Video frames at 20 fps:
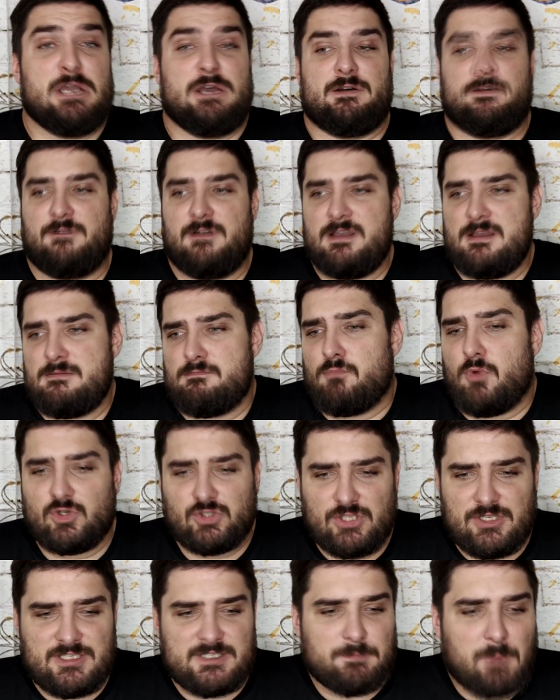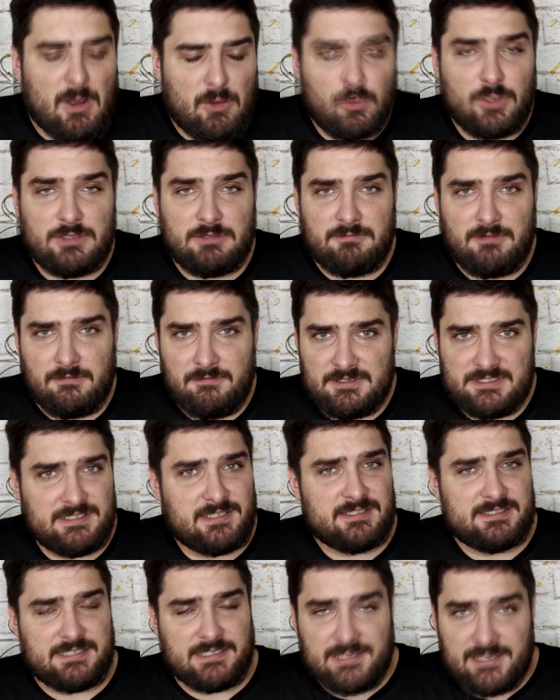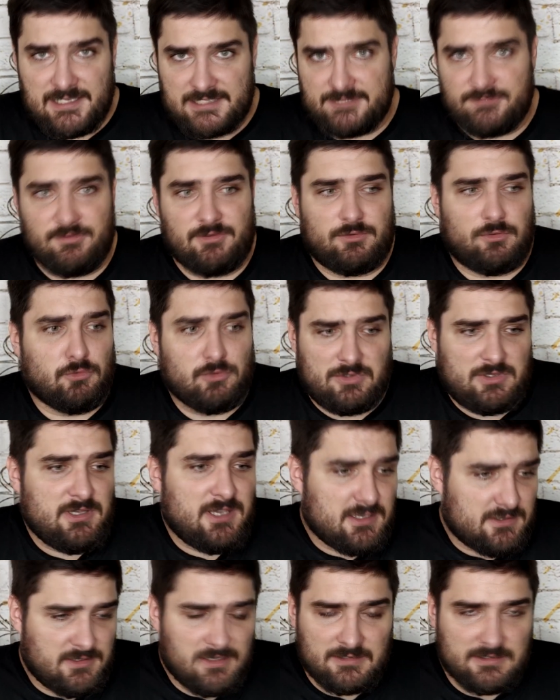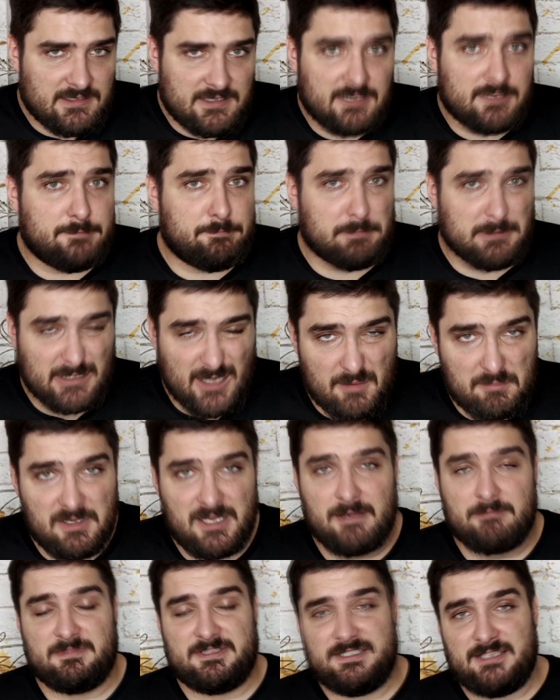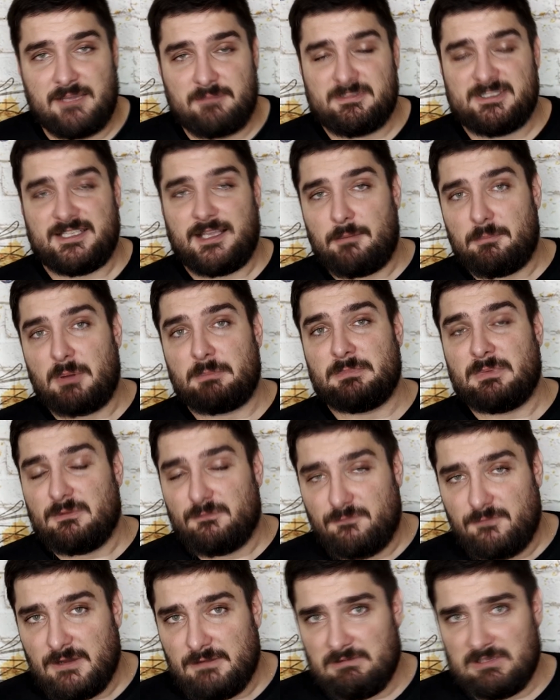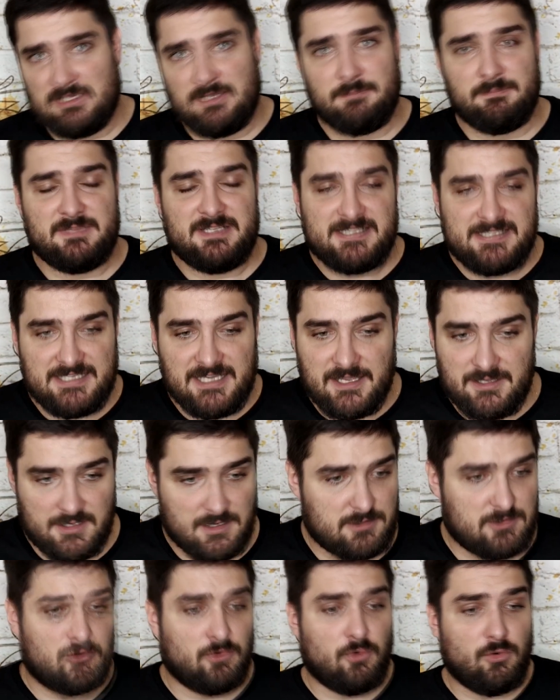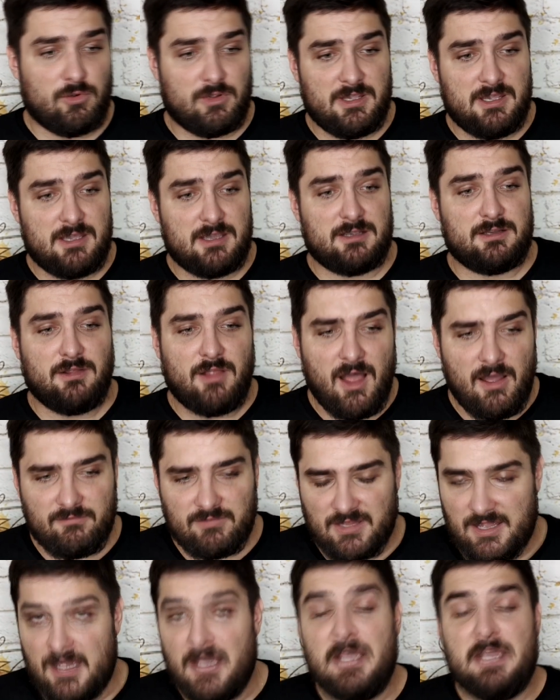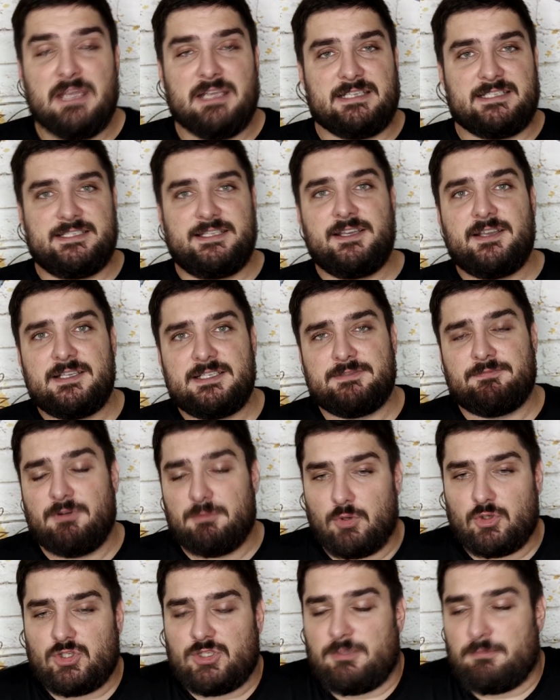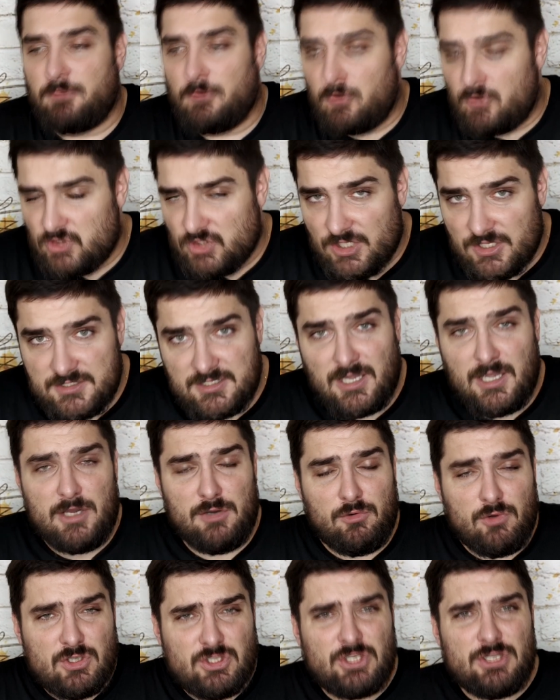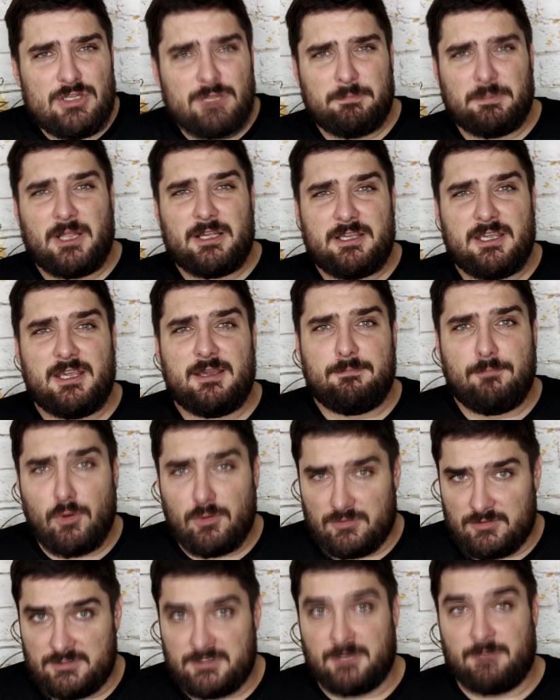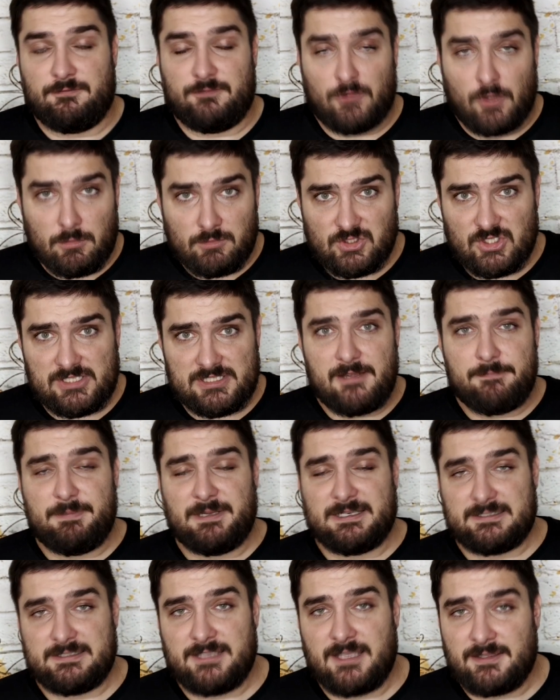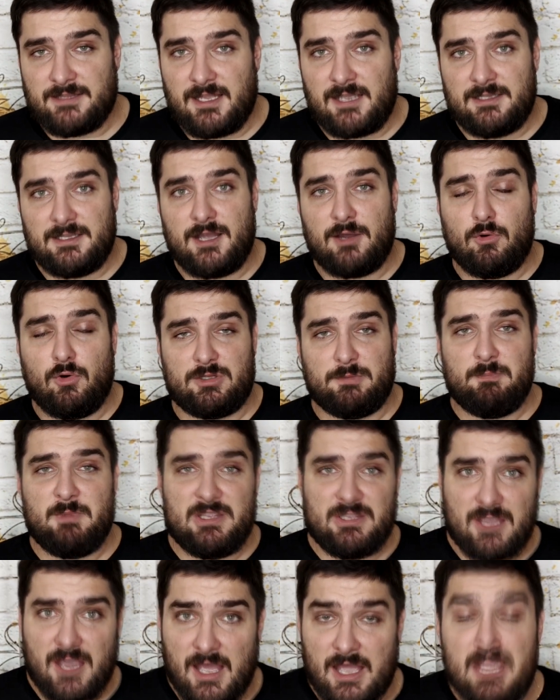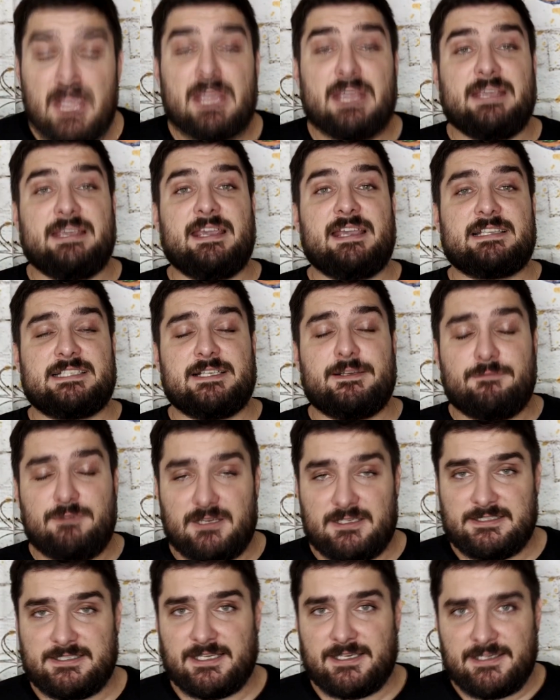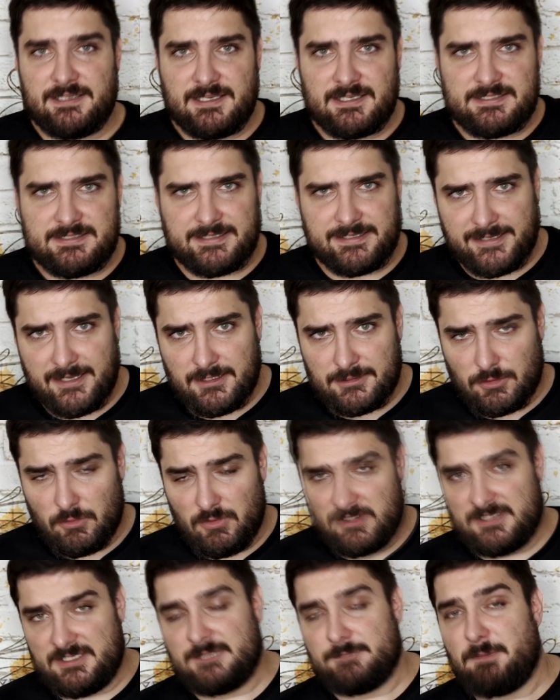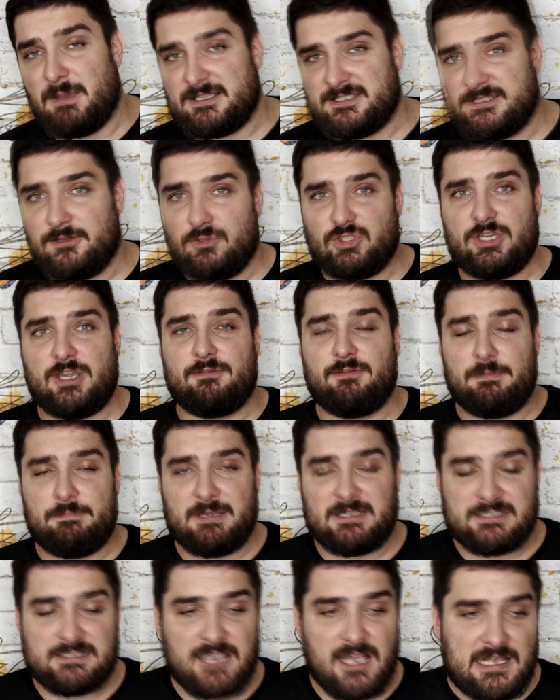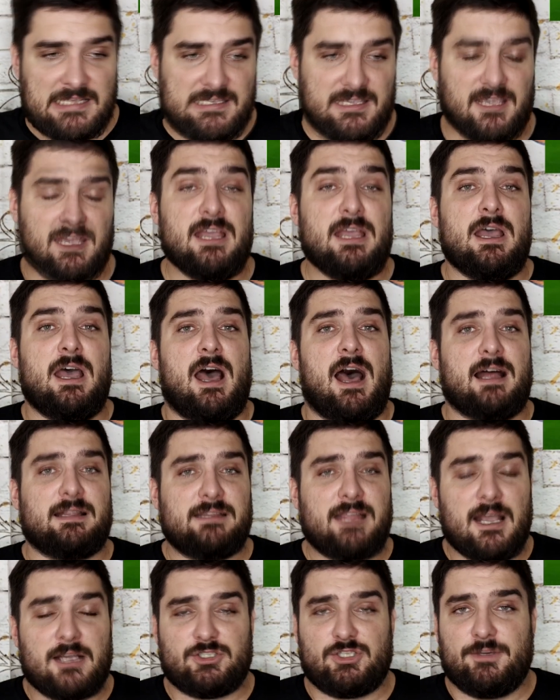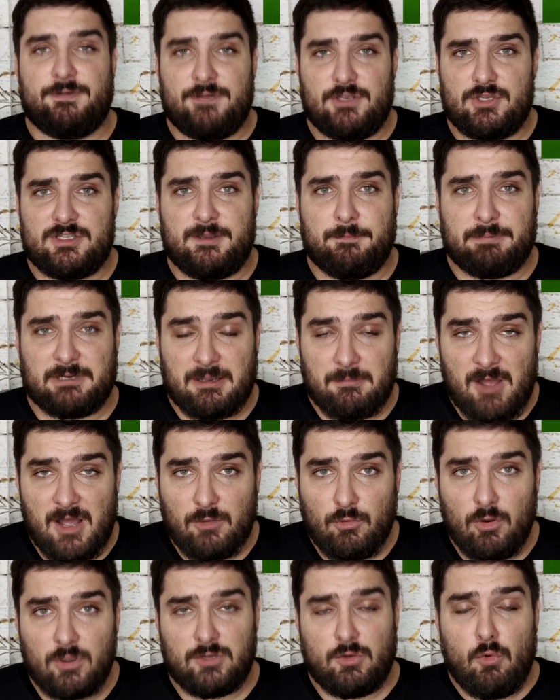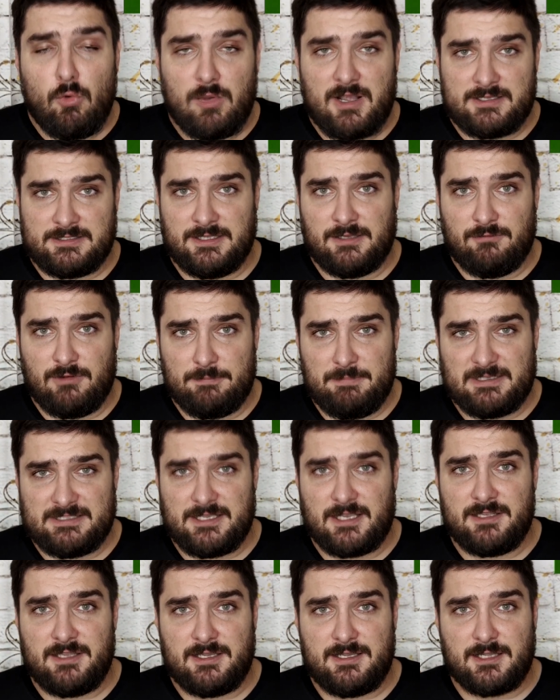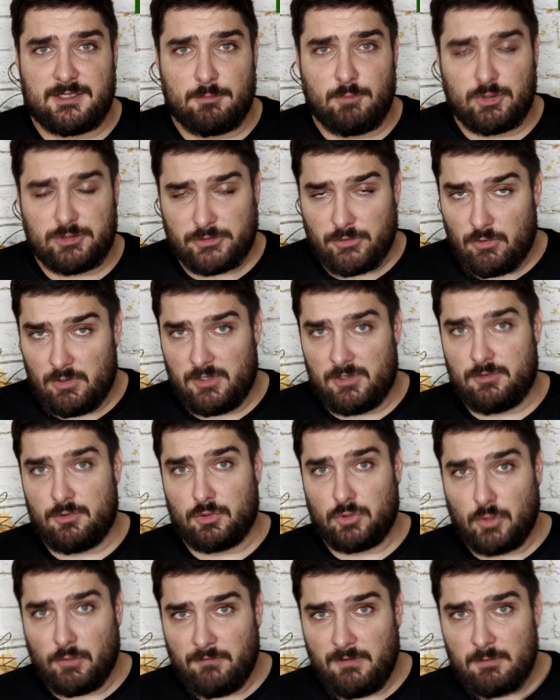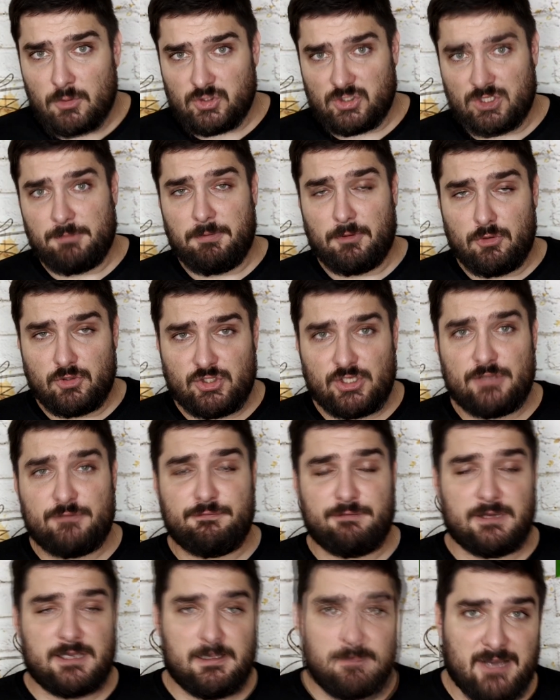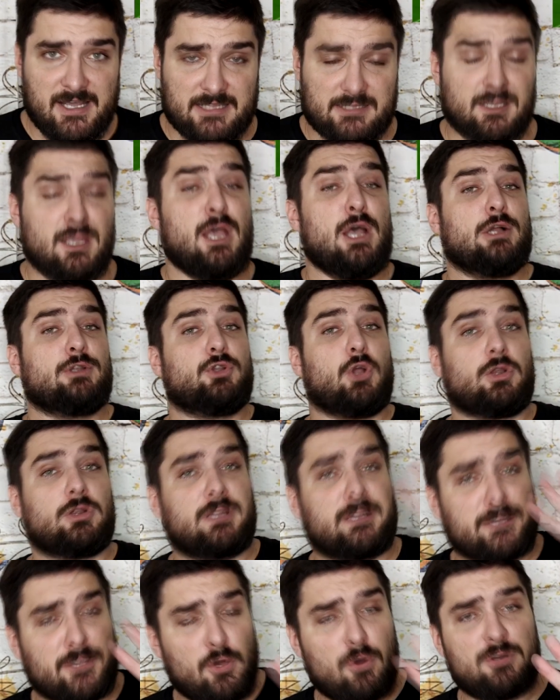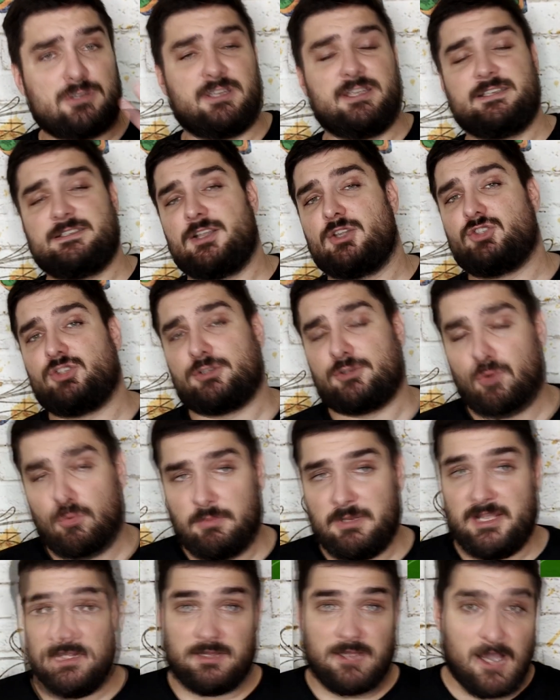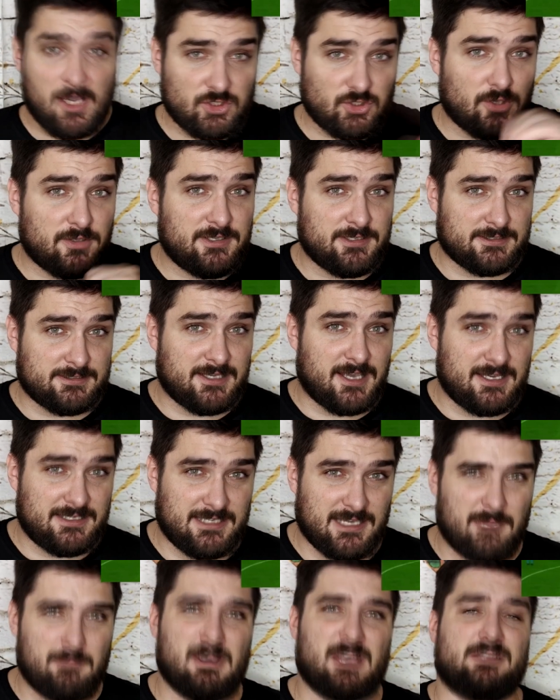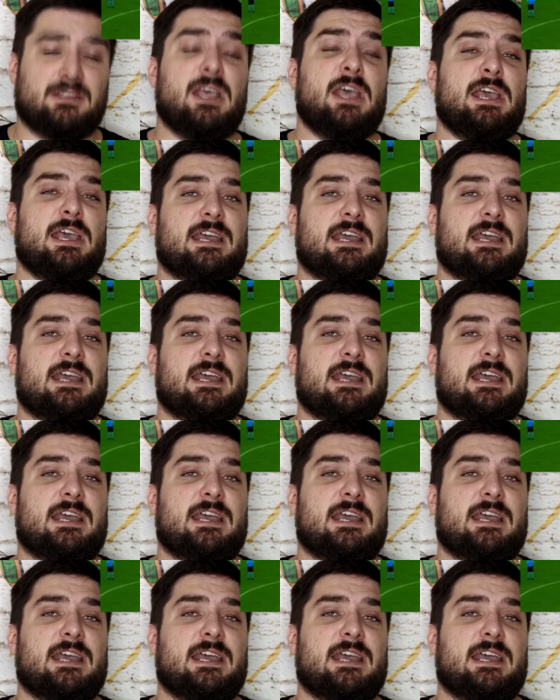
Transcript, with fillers: Вы можете спокойно вывести средства, тут нет никаких проблем с тем самым выводом денег. Ну и главное, здесь вы можете получить очень неплохие бонусы, в том числе персонально от меня. Если вы зарегистрируетесь по ссылочке в описании, а также ведете промокод, указанный в описании к этому ролику, то вы можете получить фрибет до 3000 рублей. Так что дерзайте, ребят.